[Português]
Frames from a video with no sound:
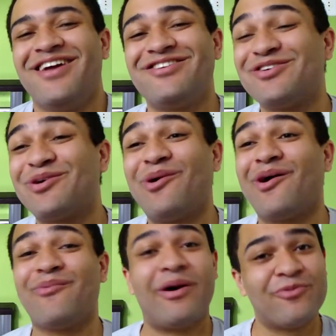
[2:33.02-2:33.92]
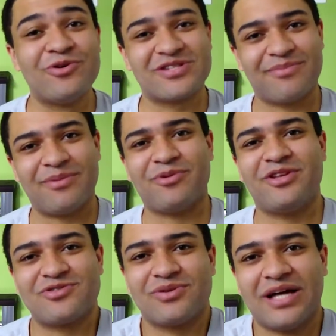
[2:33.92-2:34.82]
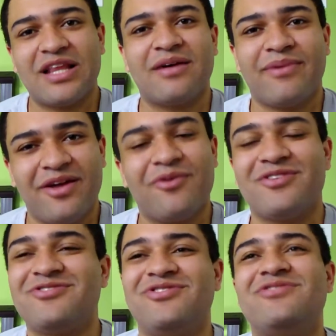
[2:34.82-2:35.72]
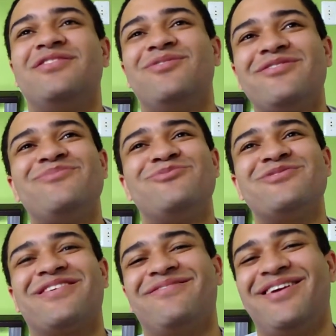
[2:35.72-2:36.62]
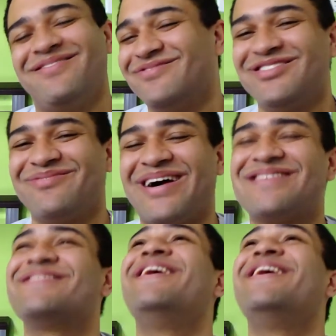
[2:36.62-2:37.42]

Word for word: de coloca uma música para ele poder escutar também. Eu gosto disso, ele gosta de música, velho. Muito massa.